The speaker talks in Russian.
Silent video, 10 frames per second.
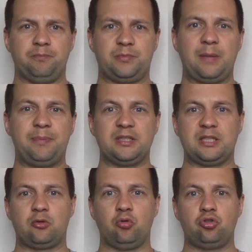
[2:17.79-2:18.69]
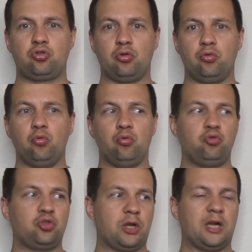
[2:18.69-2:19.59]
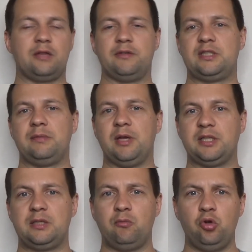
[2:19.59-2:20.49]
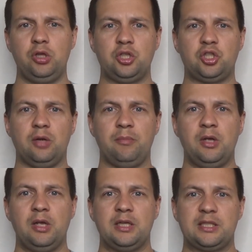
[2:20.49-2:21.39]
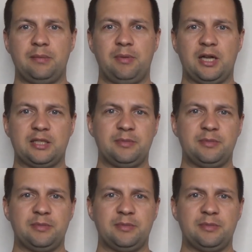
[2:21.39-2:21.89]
топил за то, что ну, нужно радовать себя сегодня, чем собирать.